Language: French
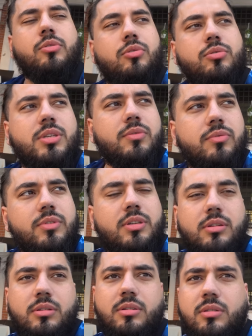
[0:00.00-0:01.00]
Du coup si vous
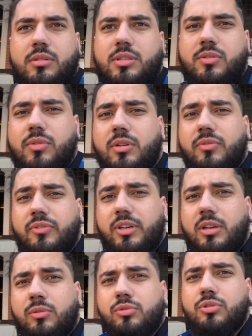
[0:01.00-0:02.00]
venez euh, si vous
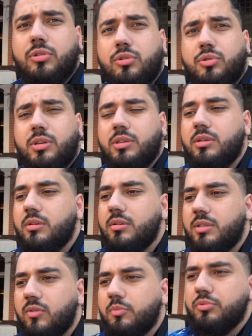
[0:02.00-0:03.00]
faites la route jusqu'en Turquie,
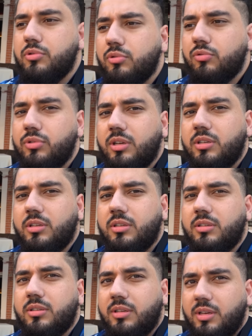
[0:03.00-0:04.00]
euh, ça vaut plus le coup
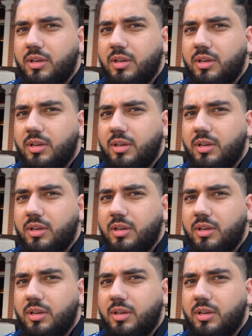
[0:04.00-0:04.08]
d'aller